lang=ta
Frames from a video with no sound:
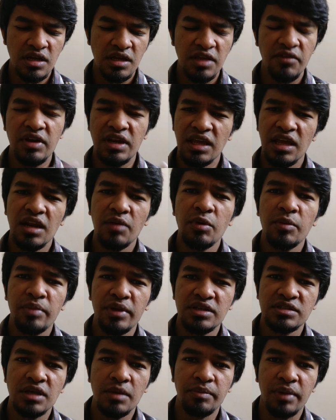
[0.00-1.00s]
இவரை ஏன் நம்ம
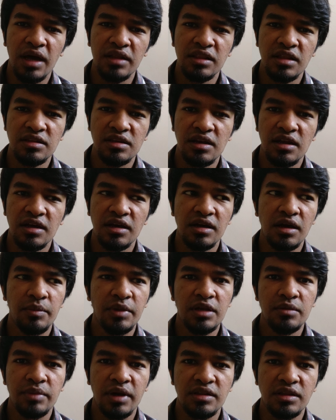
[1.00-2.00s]
பெருசா இல்ல
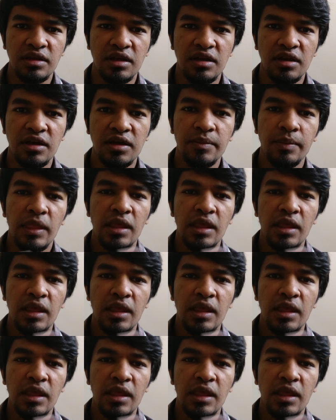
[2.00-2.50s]
அப்படின்னு பாத்தீங்கன்னா